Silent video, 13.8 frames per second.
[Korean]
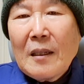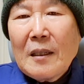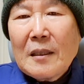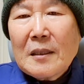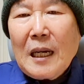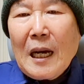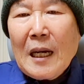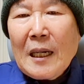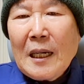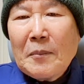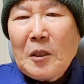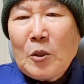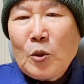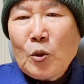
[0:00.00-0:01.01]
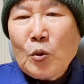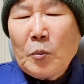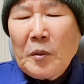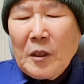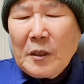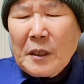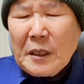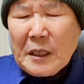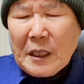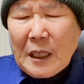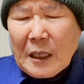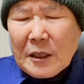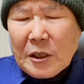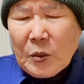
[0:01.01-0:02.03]
사람이 죽으면
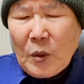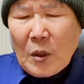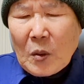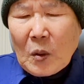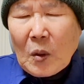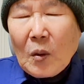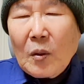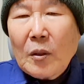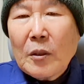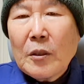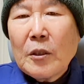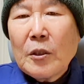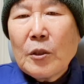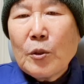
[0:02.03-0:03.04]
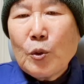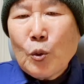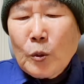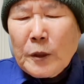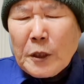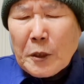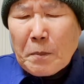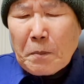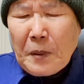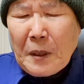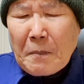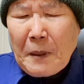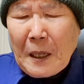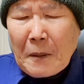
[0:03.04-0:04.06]
씨앗이 되고
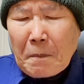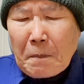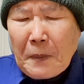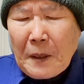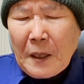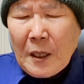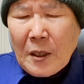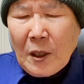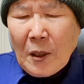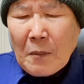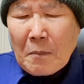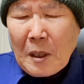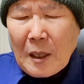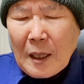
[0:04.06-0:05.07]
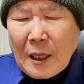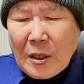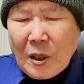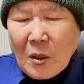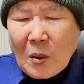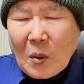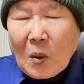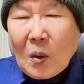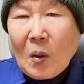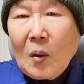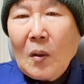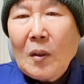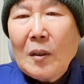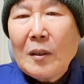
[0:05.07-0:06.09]
60배, 100배의 열매가 열고
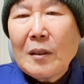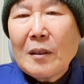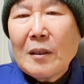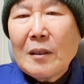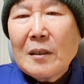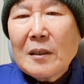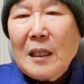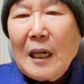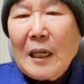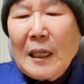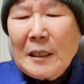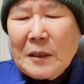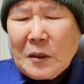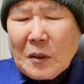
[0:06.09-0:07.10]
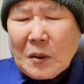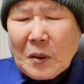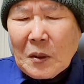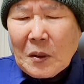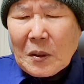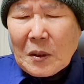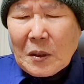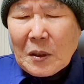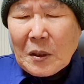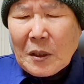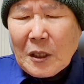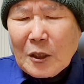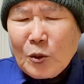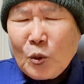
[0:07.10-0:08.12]
살아있어도
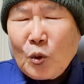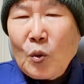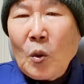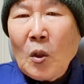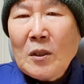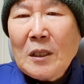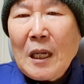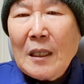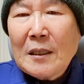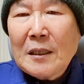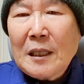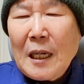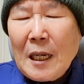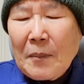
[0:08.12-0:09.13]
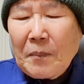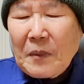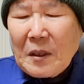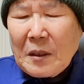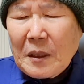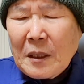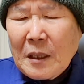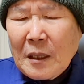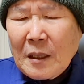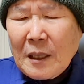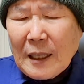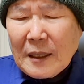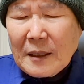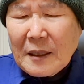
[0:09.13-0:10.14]
그렇게 죽어 사는 사람들이
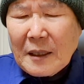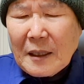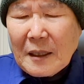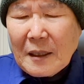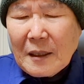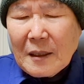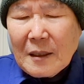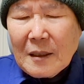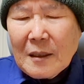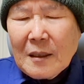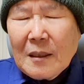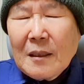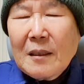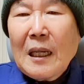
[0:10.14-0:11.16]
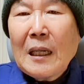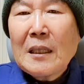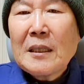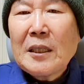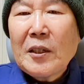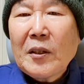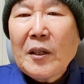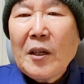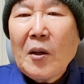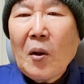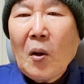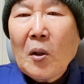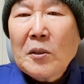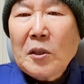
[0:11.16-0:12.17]
있다는데 나는 이렇게
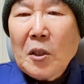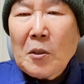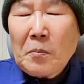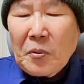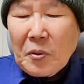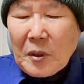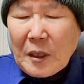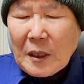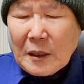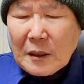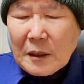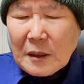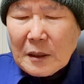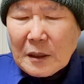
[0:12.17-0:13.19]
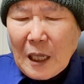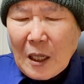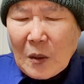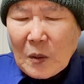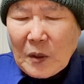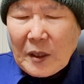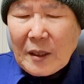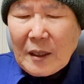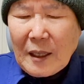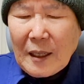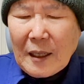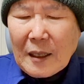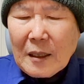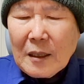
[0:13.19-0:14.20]
어설프게 살고 있다.